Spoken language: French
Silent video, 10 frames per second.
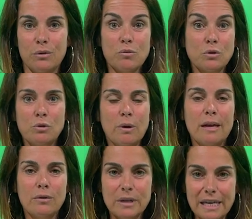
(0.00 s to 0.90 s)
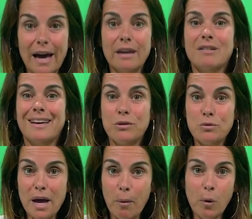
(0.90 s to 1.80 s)
mensuel qui arrive
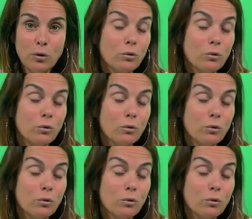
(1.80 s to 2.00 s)
régulièrement,